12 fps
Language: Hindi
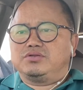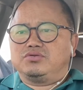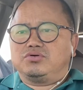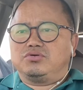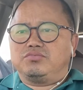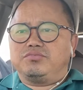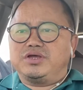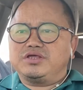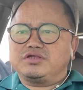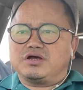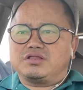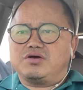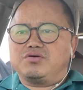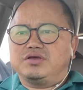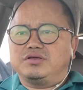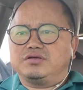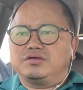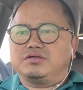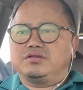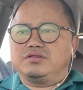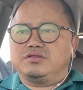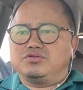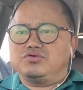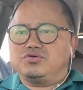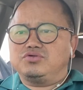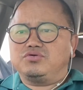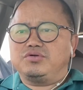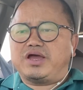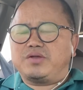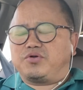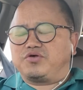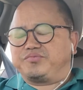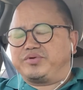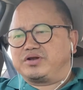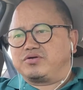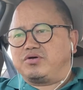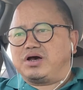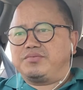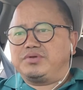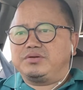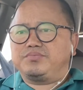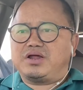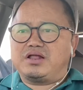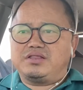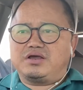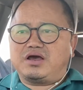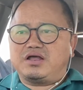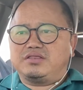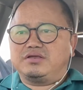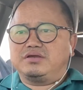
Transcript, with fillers: तो मैं चाहता हूँ कि जो जो नए प्रोस्पेक्ट को हमने प्लान दिखाए थे